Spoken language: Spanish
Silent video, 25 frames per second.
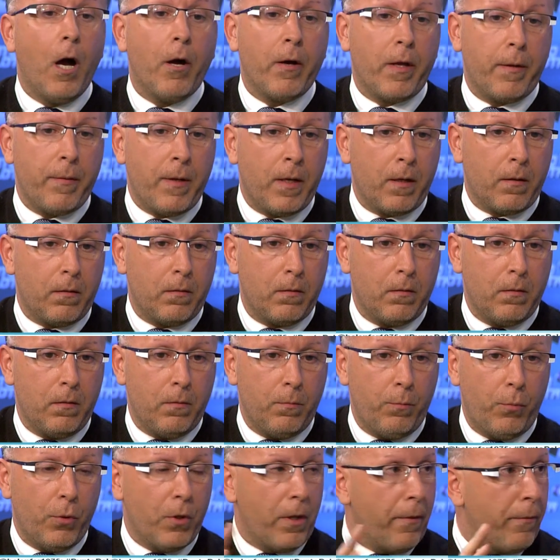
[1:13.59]
Ahora bien,
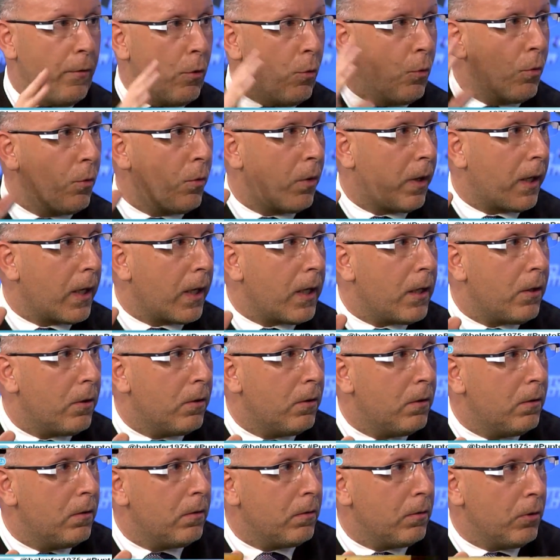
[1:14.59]
puede haber un
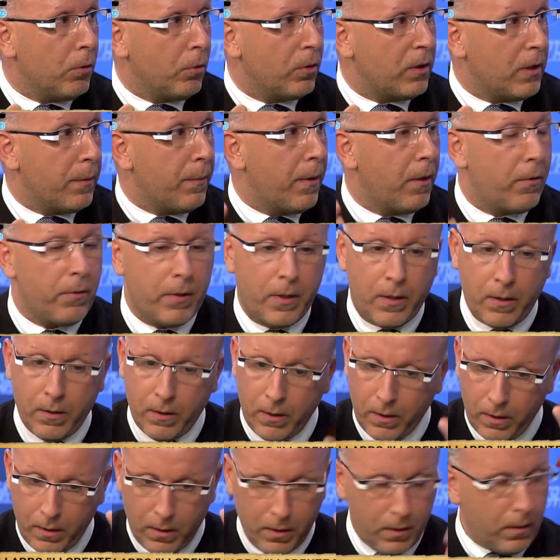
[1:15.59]
giro de última hora
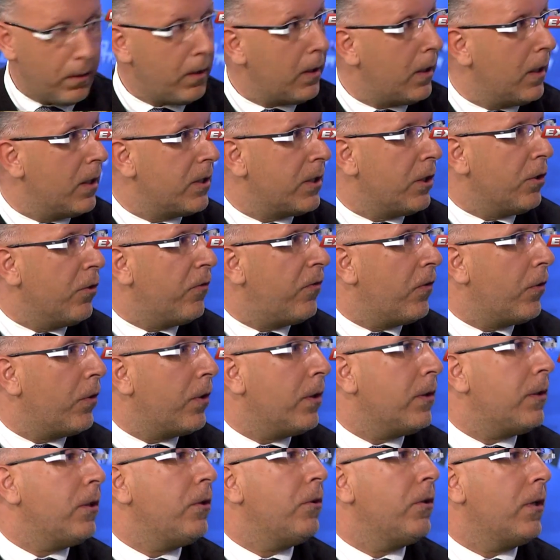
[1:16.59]
y que el señor
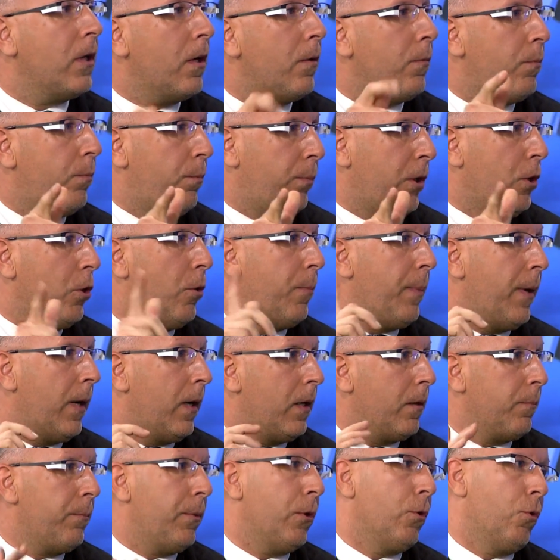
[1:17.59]
Florentino diga, quiero
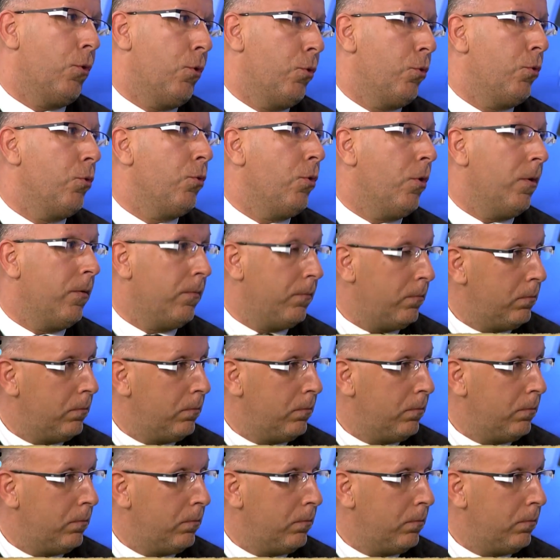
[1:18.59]
pagar, pero lo dudo.